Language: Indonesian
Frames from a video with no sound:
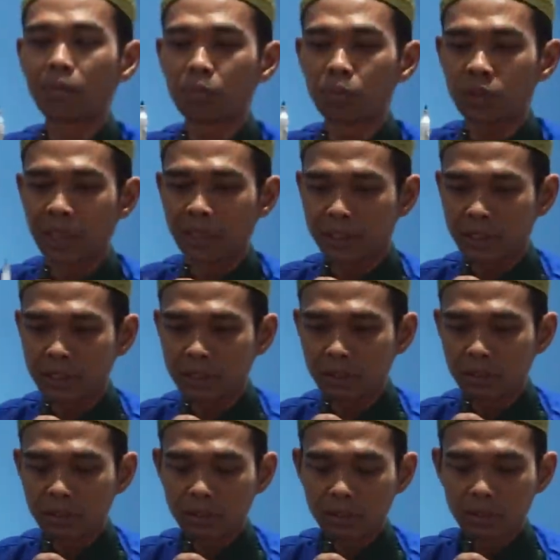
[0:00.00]
amputasi.
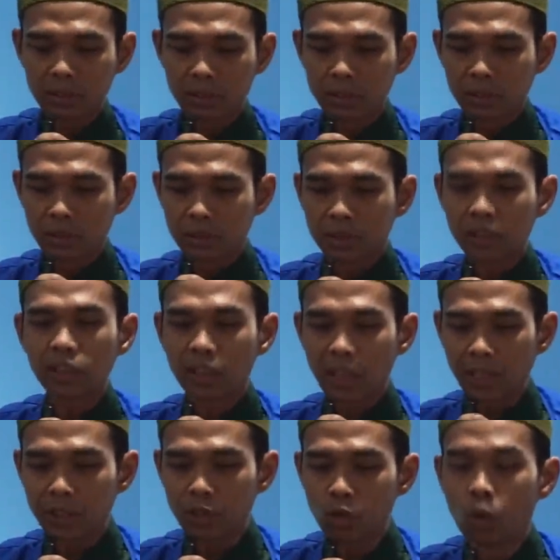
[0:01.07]

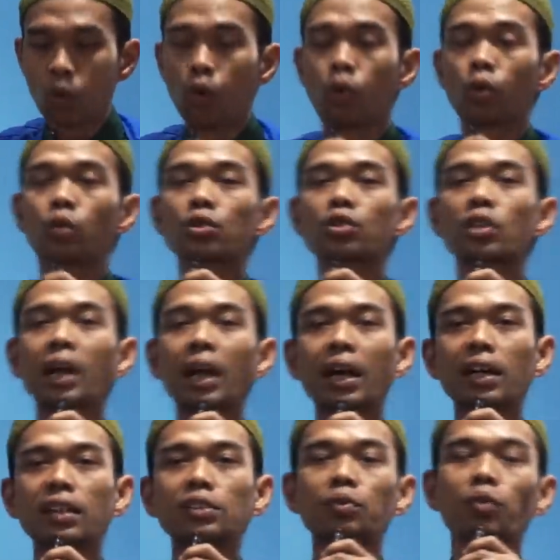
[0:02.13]
Setelah itu,
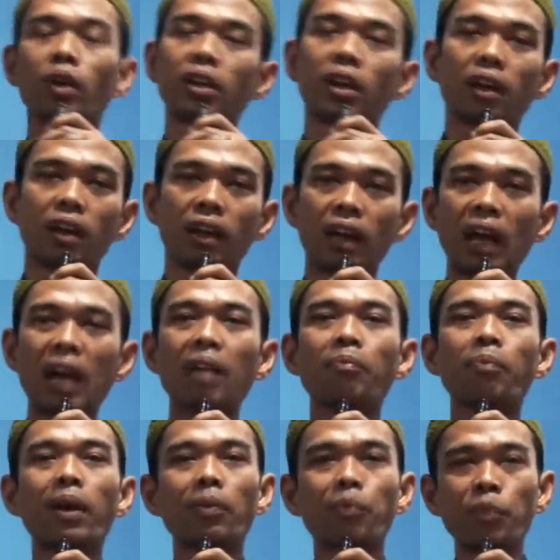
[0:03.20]
kuserahkan semuanya.
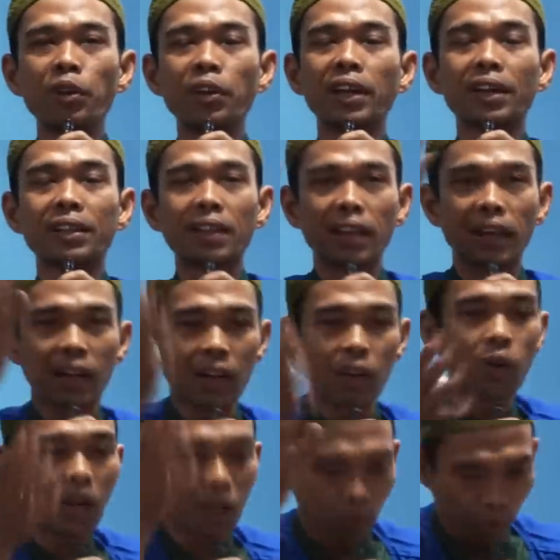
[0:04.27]
Apapun kata
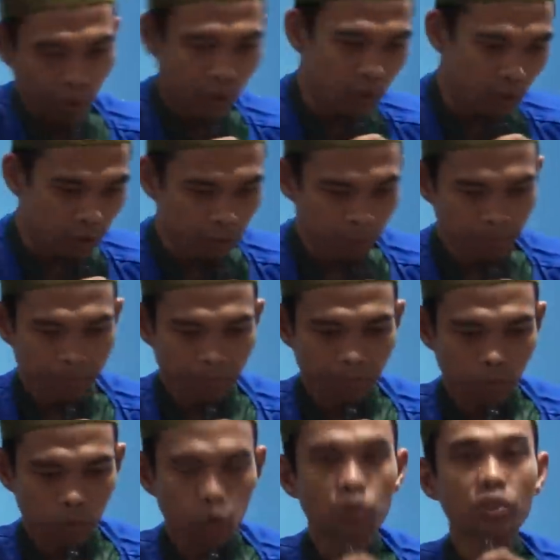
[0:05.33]
engkau, aku ikut.
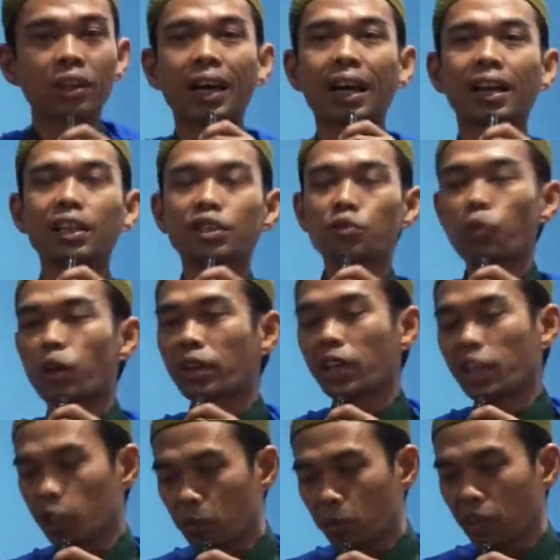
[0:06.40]
Kuserahkan
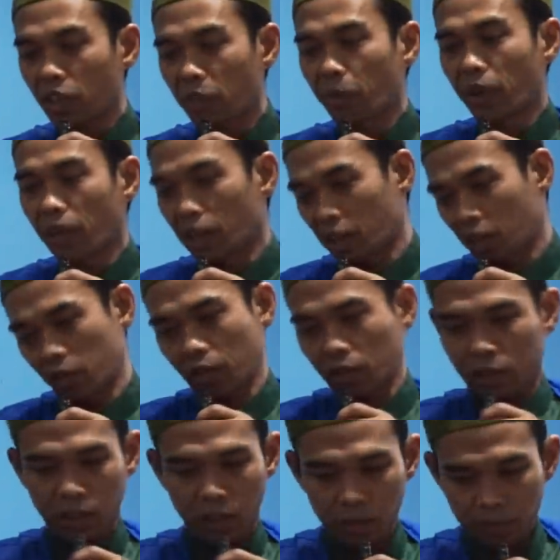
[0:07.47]
semuanya hidup ini kepada engkau
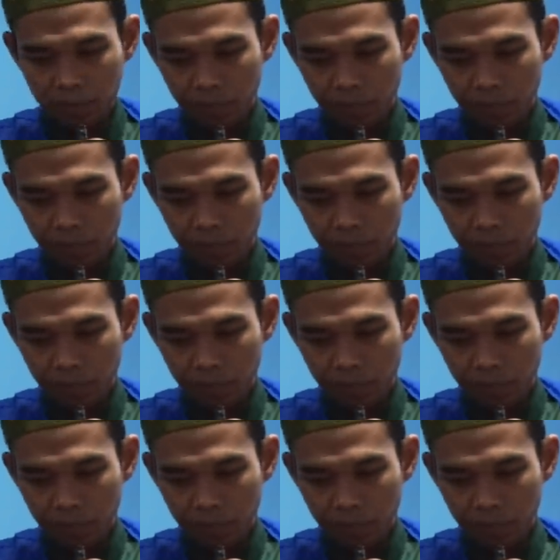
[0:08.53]
dokter.